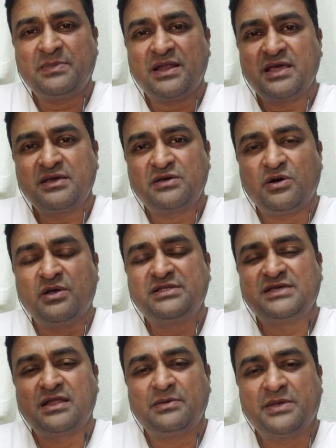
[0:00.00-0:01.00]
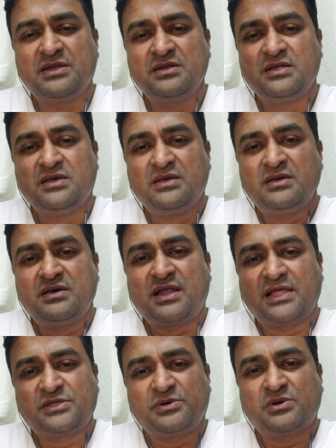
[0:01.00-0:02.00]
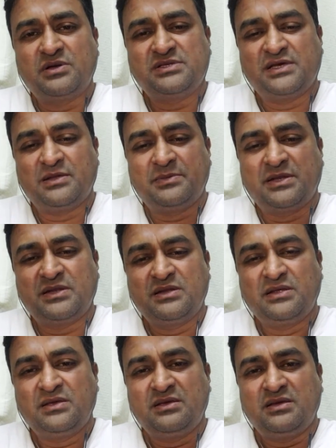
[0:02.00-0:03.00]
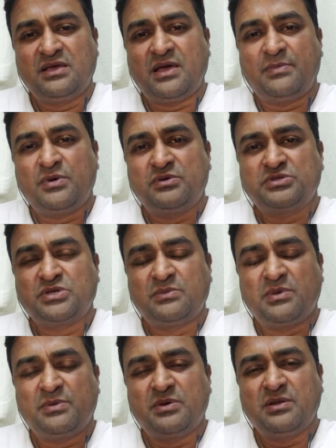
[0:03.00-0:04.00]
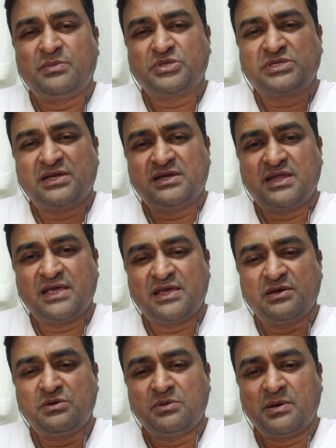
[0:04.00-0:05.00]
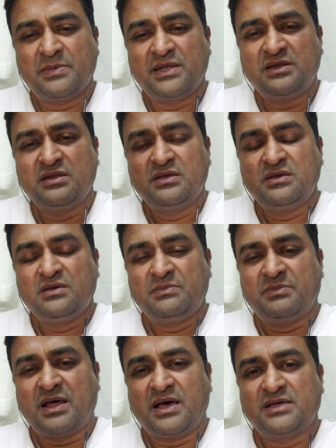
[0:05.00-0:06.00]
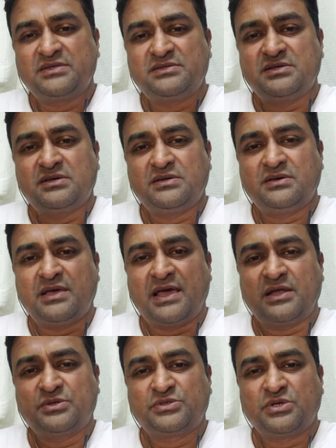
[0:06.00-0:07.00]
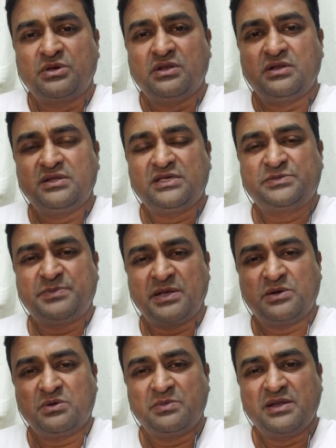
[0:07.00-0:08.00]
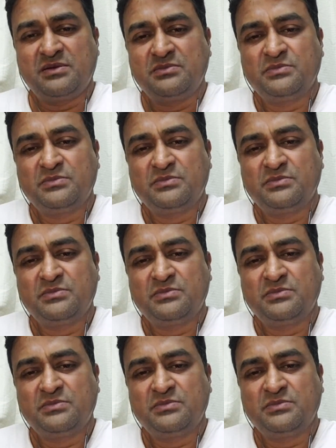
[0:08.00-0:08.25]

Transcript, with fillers: বেলায় কয়েল জ্বালাবেন রাতেও কয়েল জ্বালাবেন এবং সম্ভব হলে মশারি টেকে ঘুমাবেন প্লাস অ্যারোসল স্প্রে করবেন